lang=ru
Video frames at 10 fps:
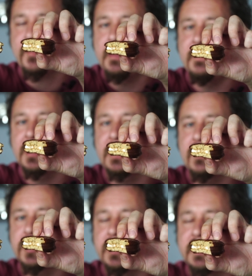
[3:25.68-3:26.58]
именно
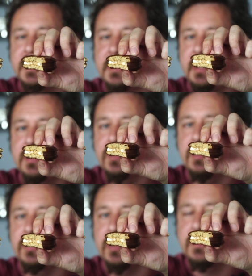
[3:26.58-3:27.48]
того, что нас
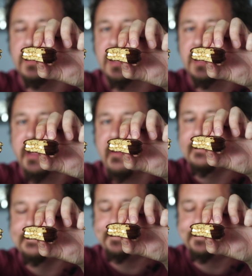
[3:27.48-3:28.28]
интересует, то есть вот этой